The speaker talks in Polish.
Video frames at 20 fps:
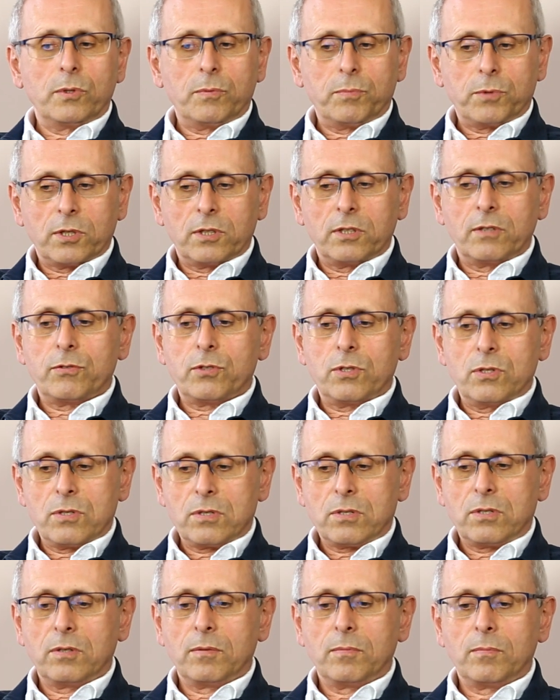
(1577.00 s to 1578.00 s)
być przede
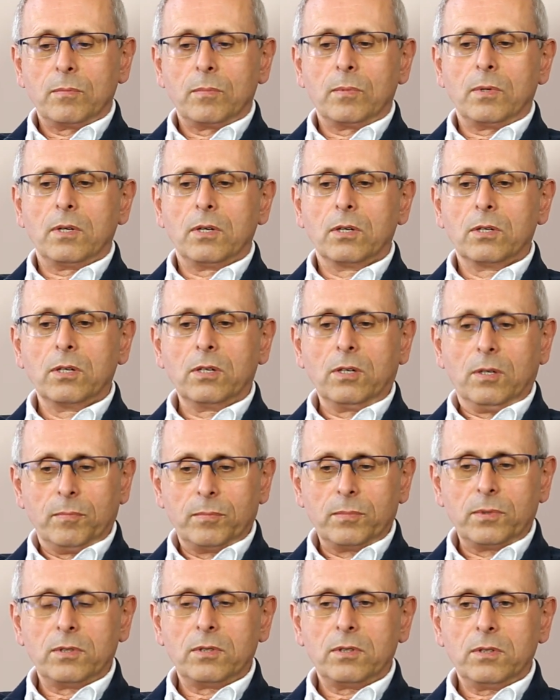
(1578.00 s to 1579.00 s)
wszystkim
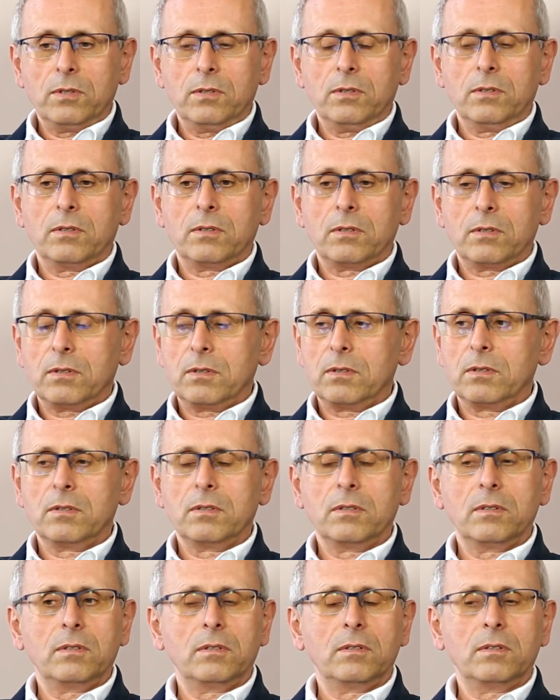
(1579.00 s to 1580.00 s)
ogromny
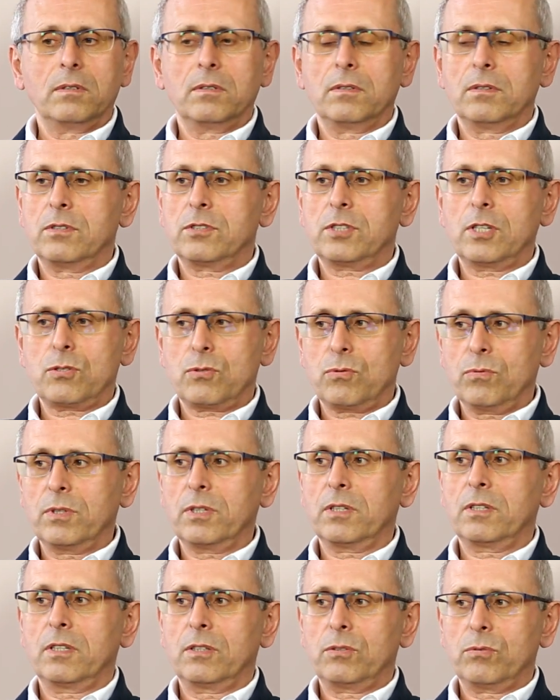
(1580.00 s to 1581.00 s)
yy,
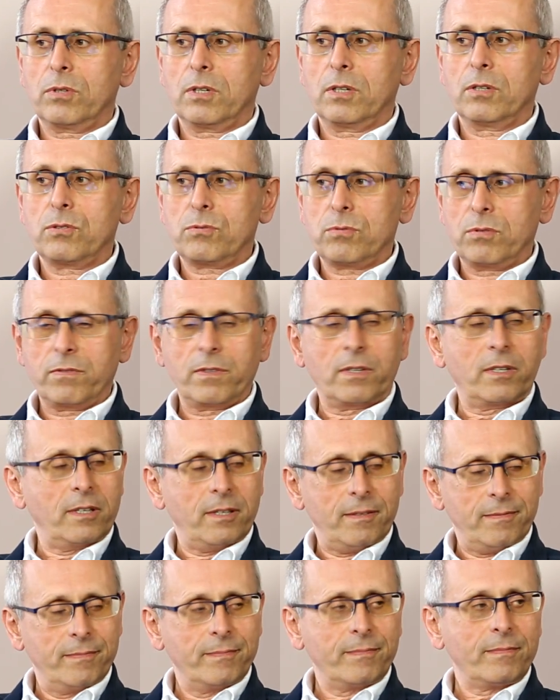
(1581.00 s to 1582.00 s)
szacunek dla drugiego
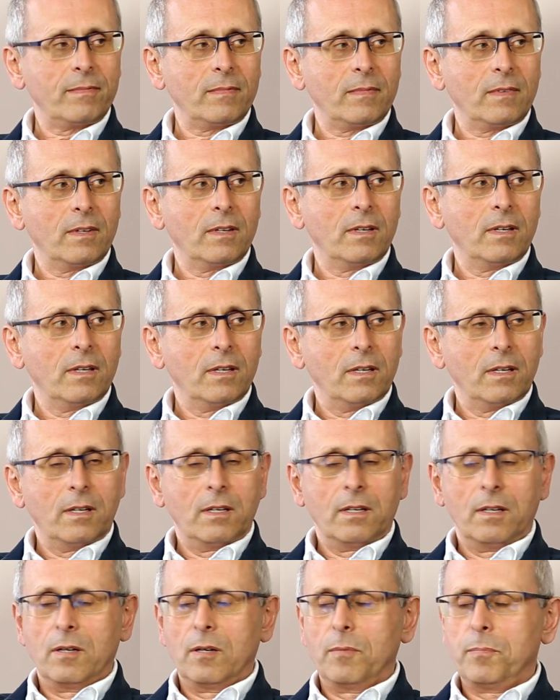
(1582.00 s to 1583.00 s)
człowieka.
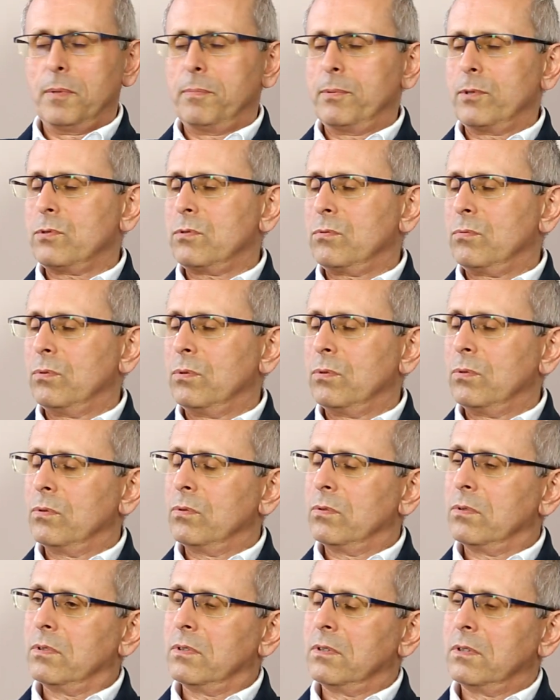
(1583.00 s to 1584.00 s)
Po
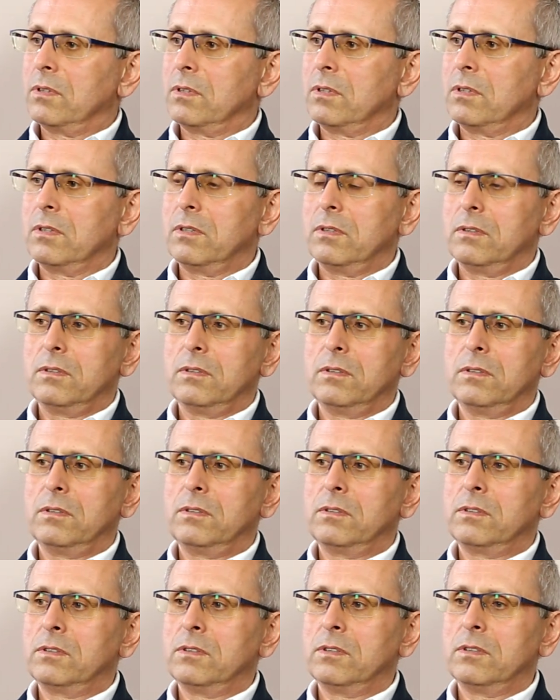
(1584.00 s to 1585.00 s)
prostu yy,
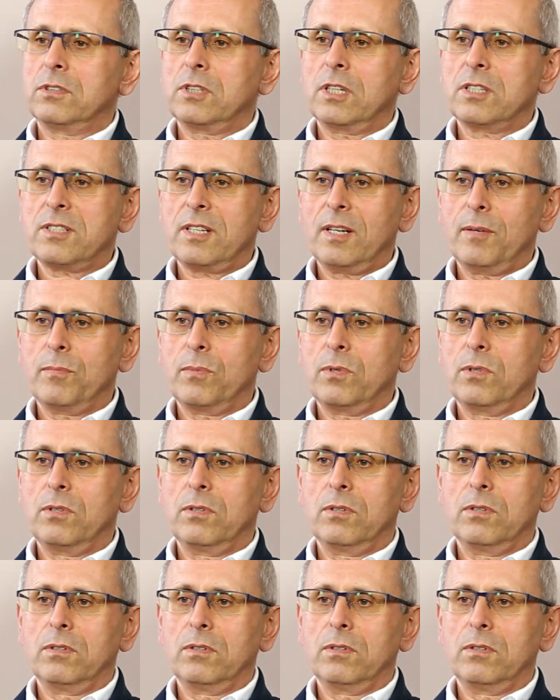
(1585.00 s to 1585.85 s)
czasami y,